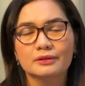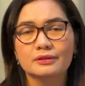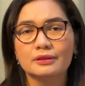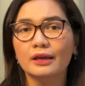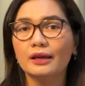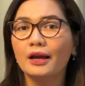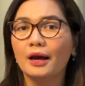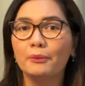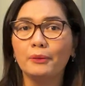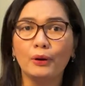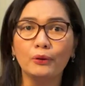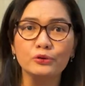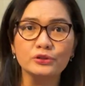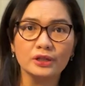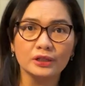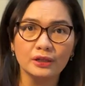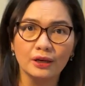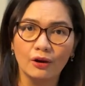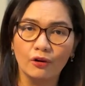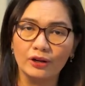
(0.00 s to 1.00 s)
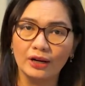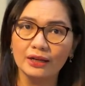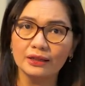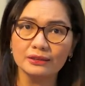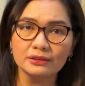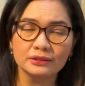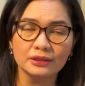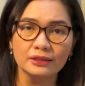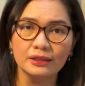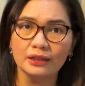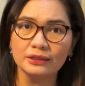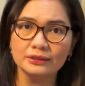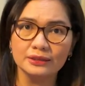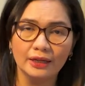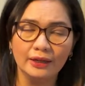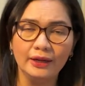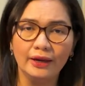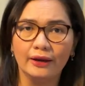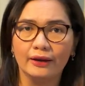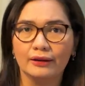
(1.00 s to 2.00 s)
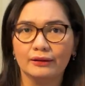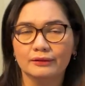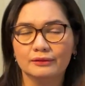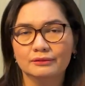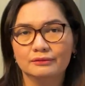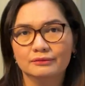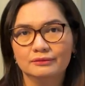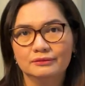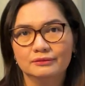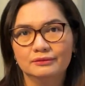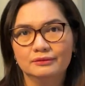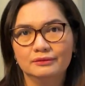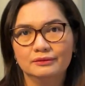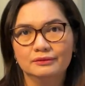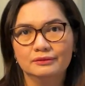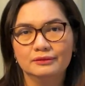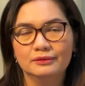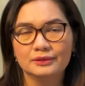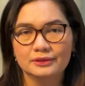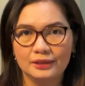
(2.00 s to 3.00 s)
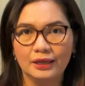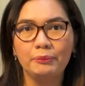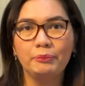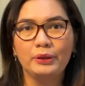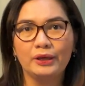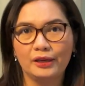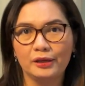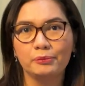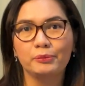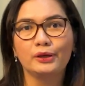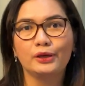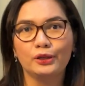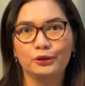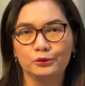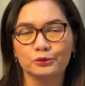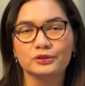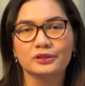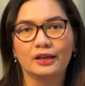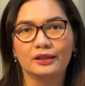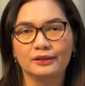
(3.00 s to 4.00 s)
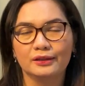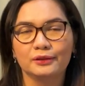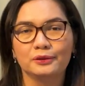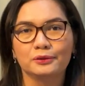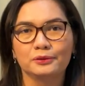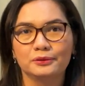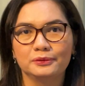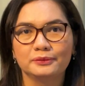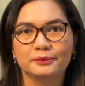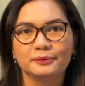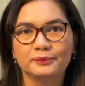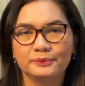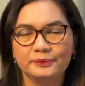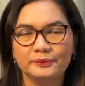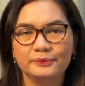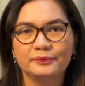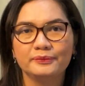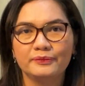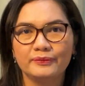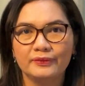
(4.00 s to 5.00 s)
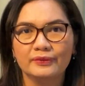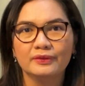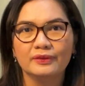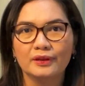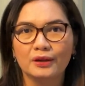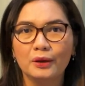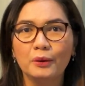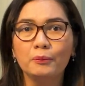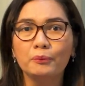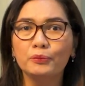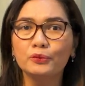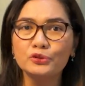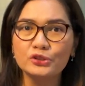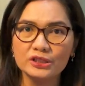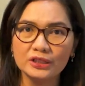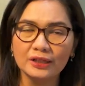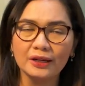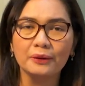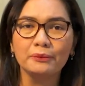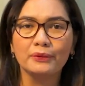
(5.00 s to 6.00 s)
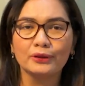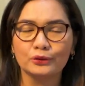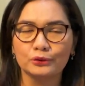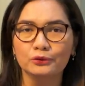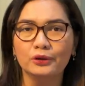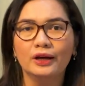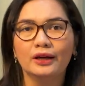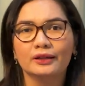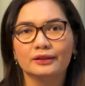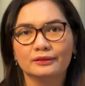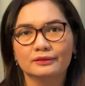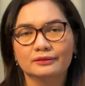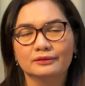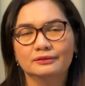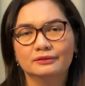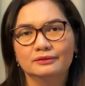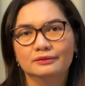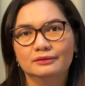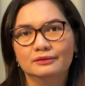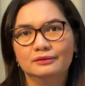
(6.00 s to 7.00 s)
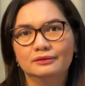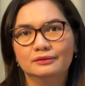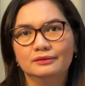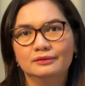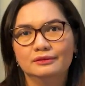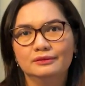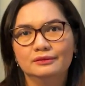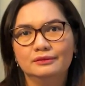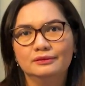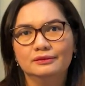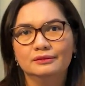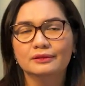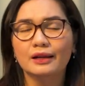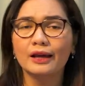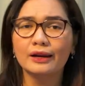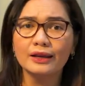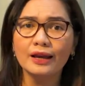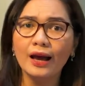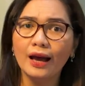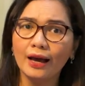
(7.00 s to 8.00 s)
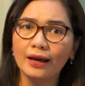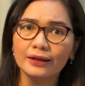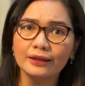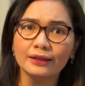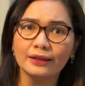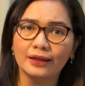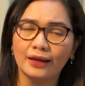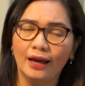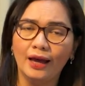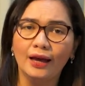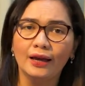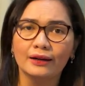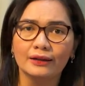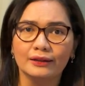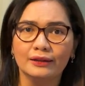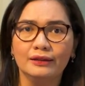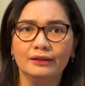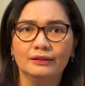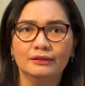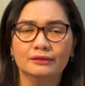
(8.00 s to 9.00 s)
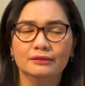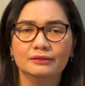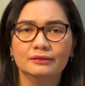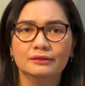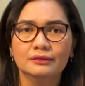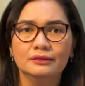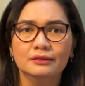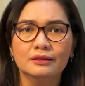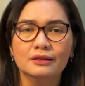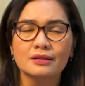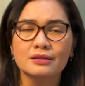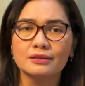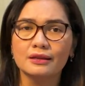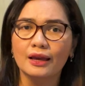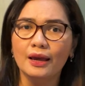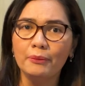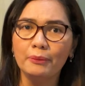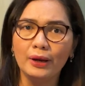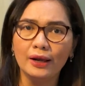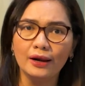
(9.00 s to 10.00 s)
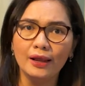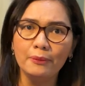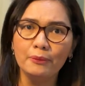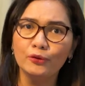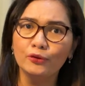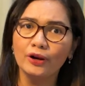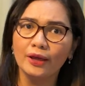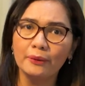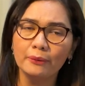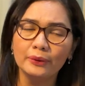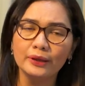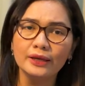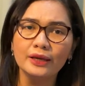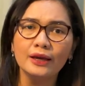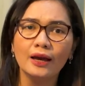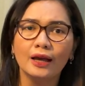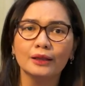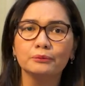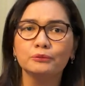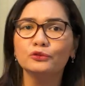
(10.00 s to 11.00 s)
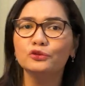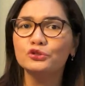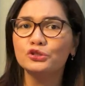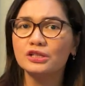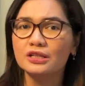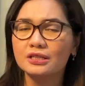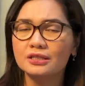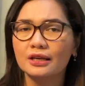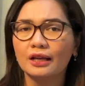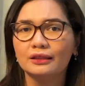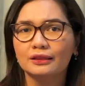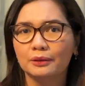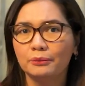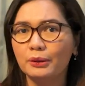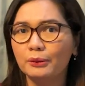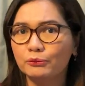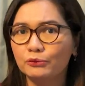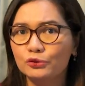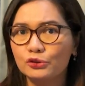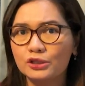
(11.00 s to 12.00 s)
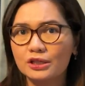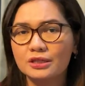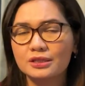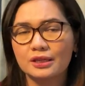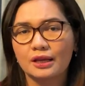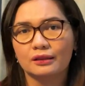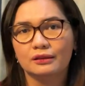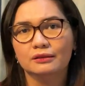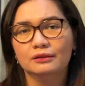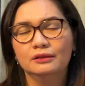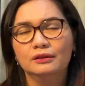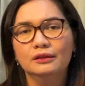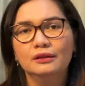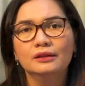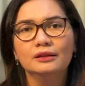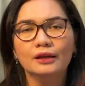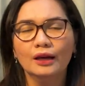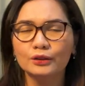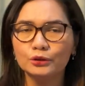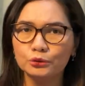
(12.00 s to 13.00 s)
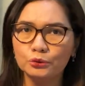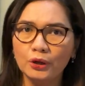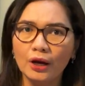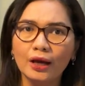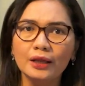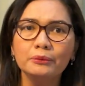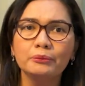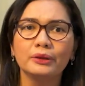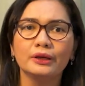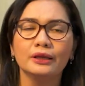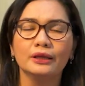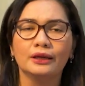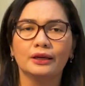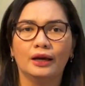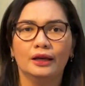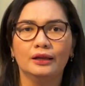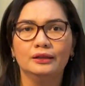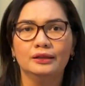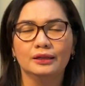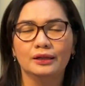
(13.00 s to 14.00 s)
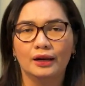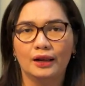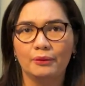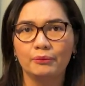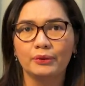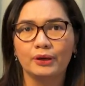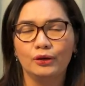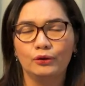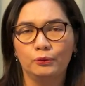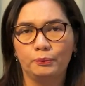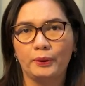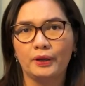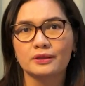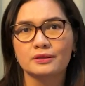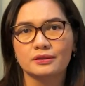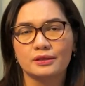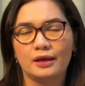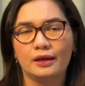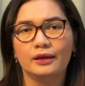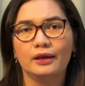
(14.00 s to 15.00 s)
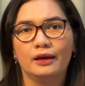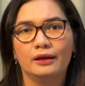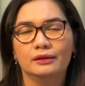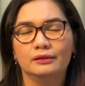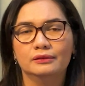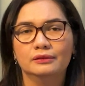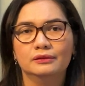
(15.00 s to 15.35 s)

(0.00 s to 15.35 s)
saya nggak mau jadi orang Kristen yang cengeng. Saya pikir begitu saat itu. Puji nama Tuhan. Dari hari ke hari, saya malah mulai melihat mujizat demi mujizat yang Tuhan berikan di dalam kehidupan saya.